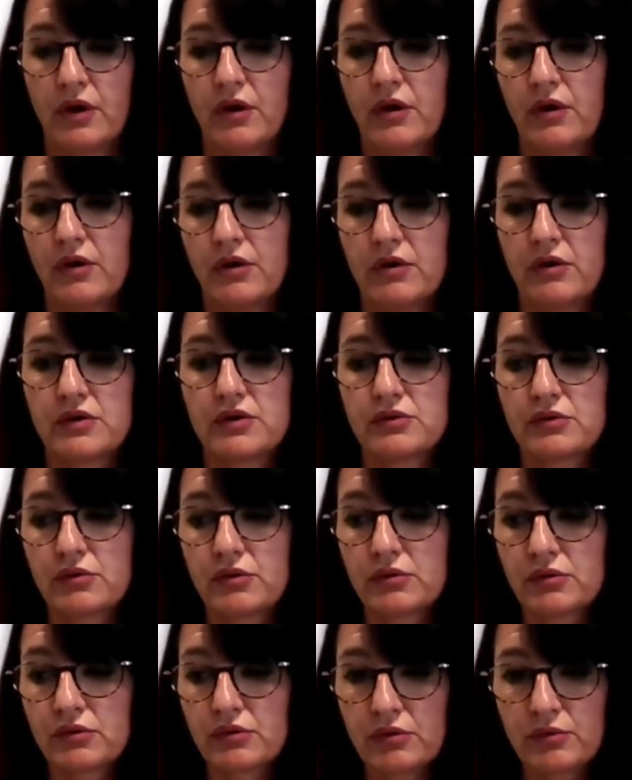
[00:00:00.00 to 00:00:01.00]
Euh, ce
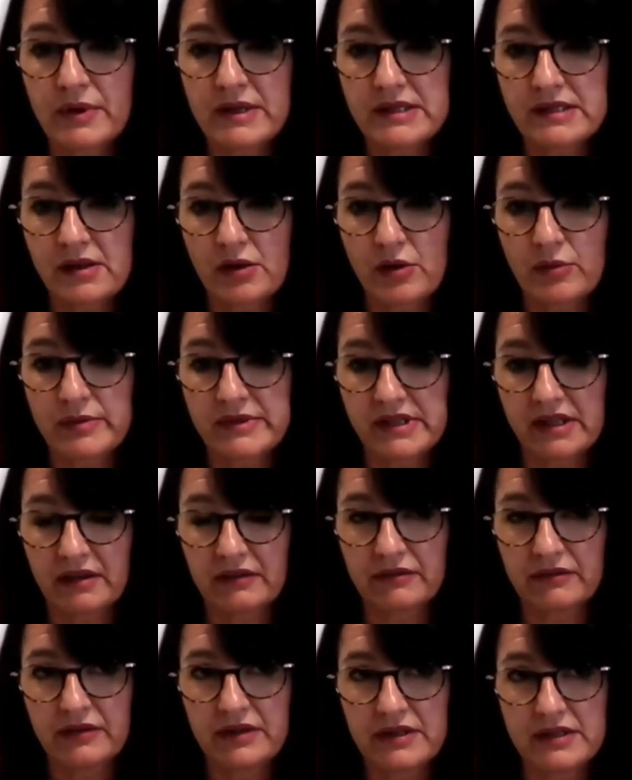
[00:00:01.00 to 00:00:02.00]
qu'on commence à
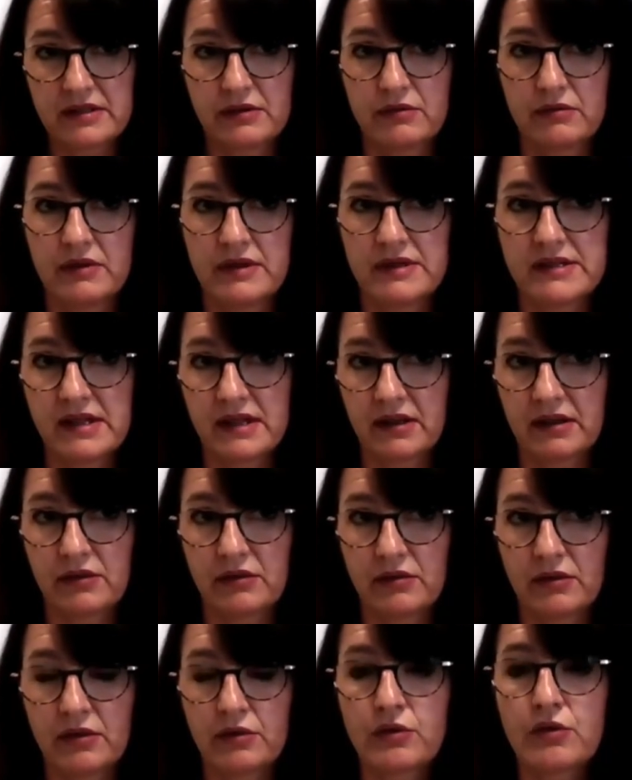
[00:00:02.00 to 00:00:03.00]
observer, c'est que les
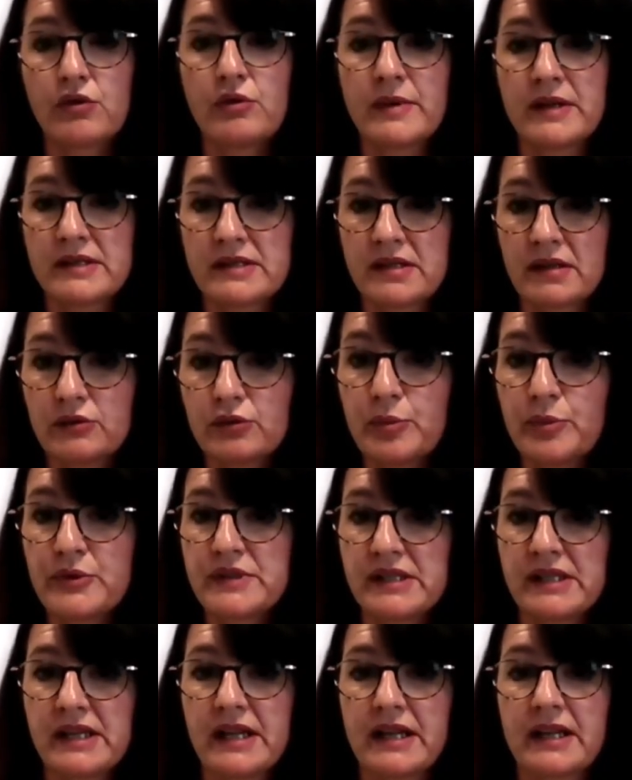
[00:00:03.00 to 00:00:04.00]
acquéreurs commencent à nous
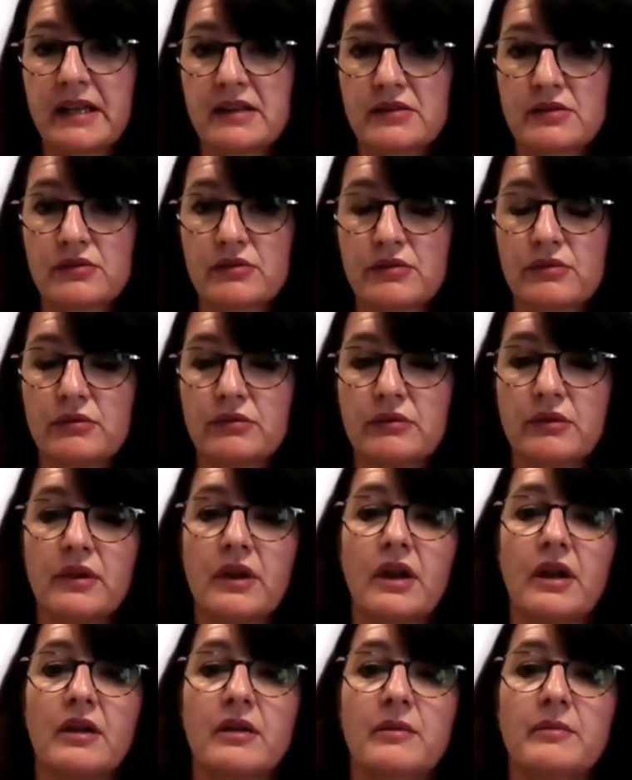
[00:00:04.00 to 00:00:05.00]
poser la question,
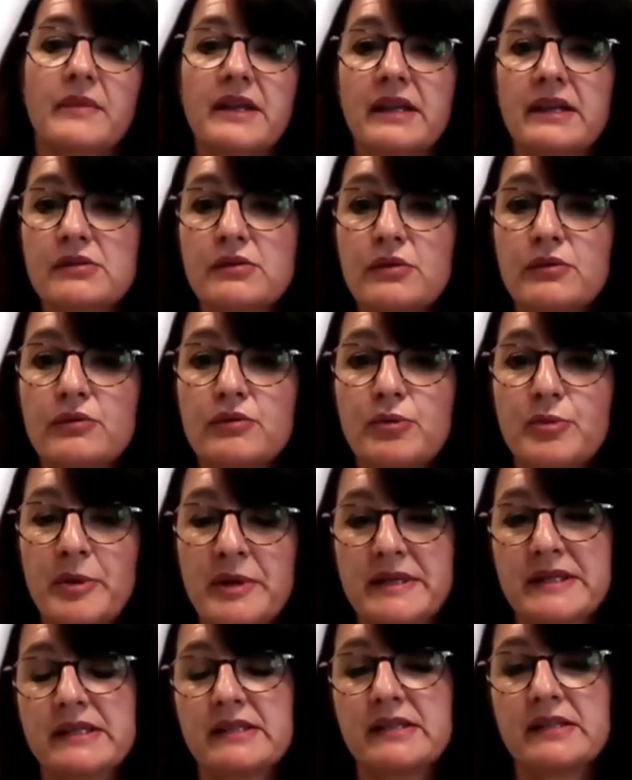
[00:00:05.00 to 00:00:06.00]
mais qu'est-ce que vous
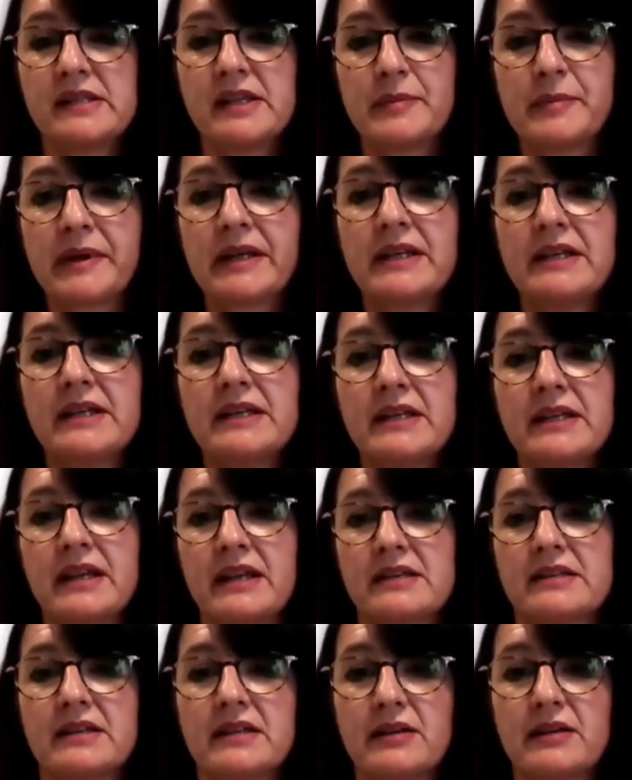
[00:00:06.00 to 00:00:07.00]
pensez des prix
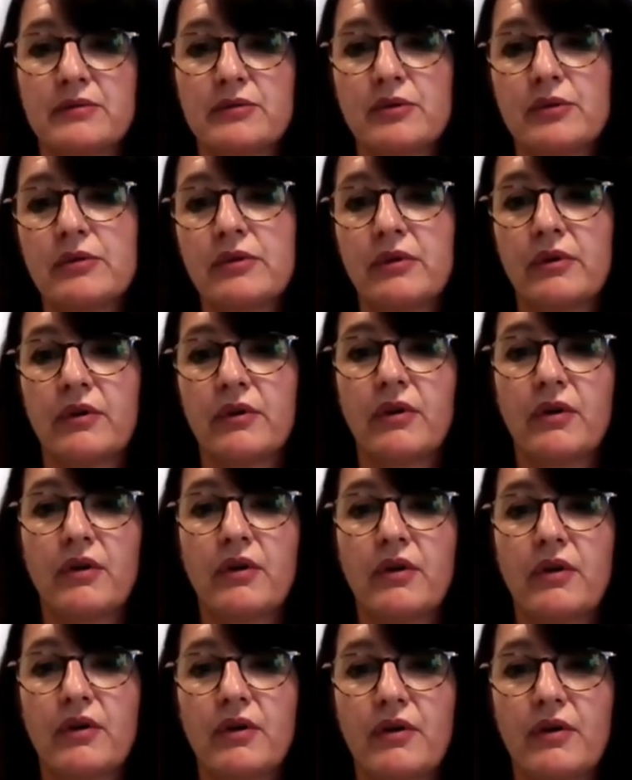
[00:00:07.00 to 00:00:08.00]
Est-ce qu'ils vont,
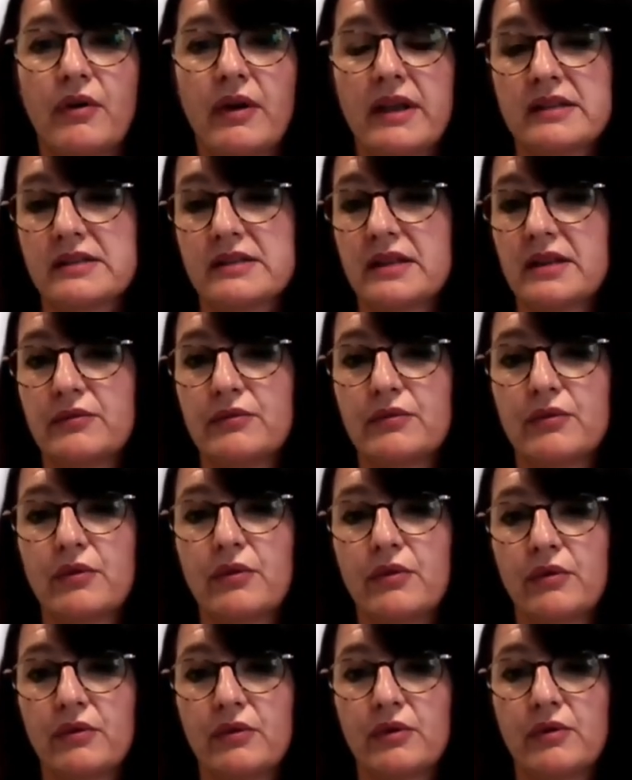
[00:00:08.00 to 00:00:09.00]
euh, est-ce qu'ils
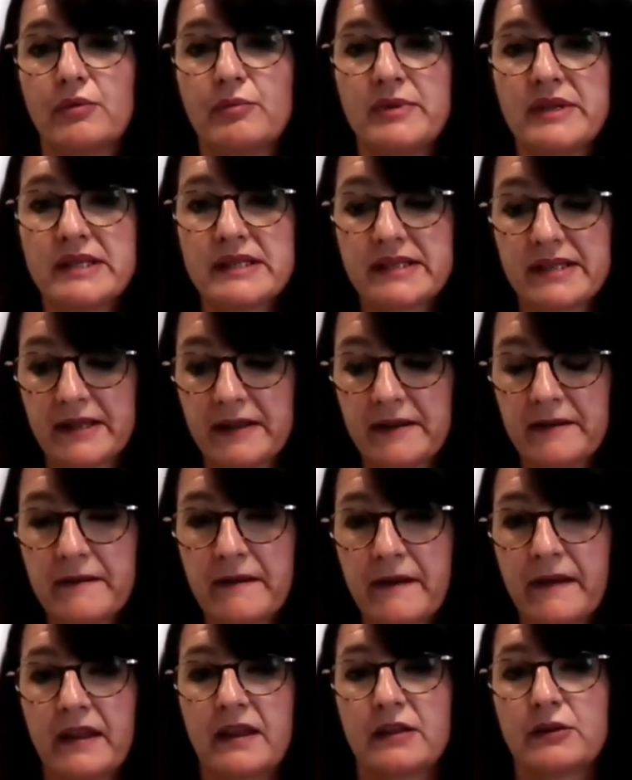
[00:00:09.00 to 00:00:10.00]
vont euh, baisser
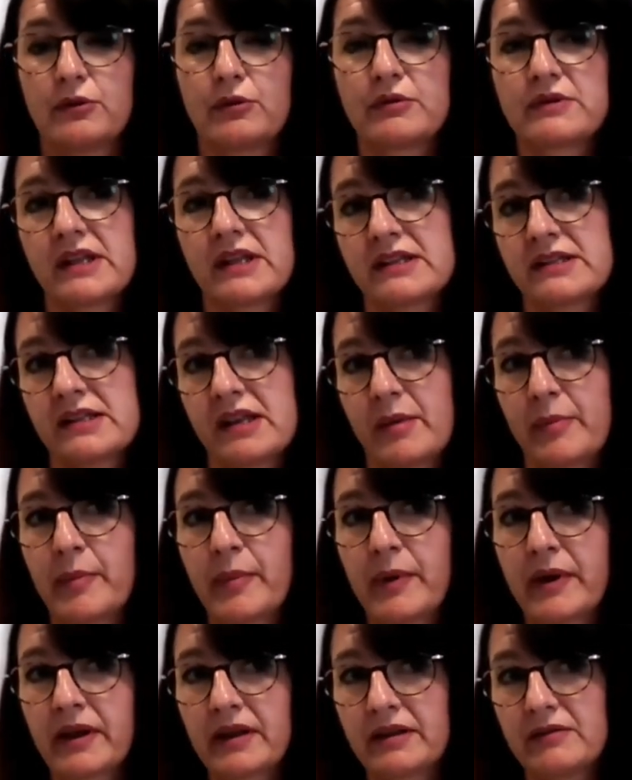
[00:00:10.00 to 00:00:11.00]
Donc mmh. ça, ça
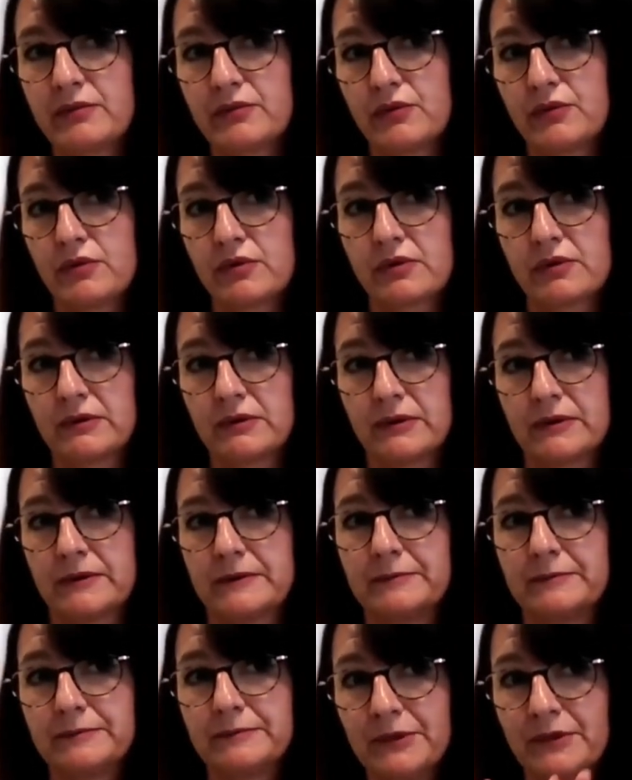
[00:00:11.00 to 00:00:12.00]
prévaut que
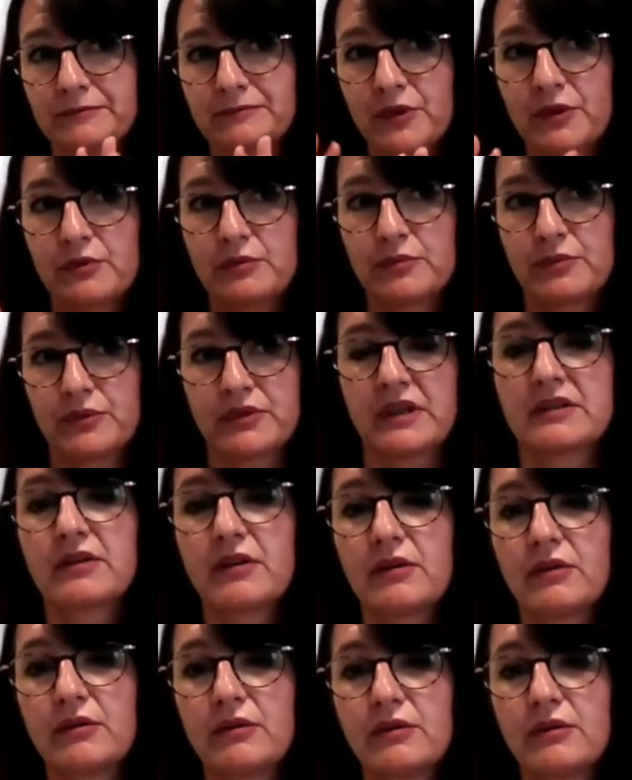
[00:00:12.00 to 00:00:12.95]
bon, on peut-être